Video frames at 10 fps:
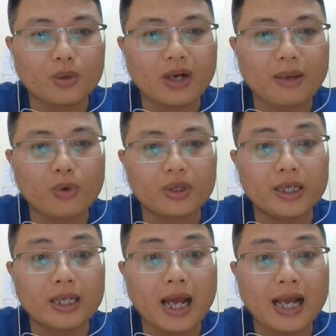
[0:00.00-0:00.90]
Đầu năm
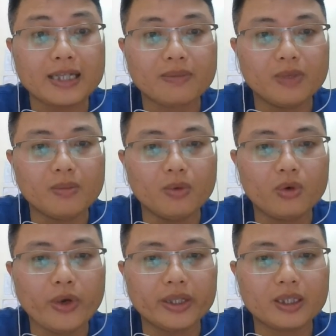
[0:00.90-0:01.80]

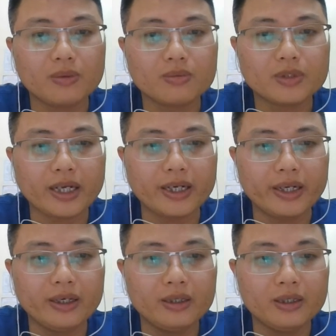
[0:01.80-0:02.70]
1214, Huệ Tông chạy
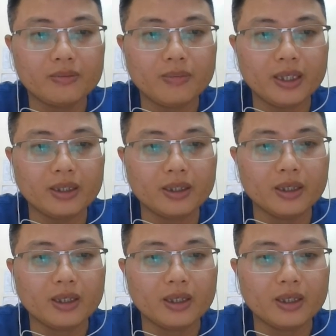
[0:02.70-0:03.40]
đến Hương Bình,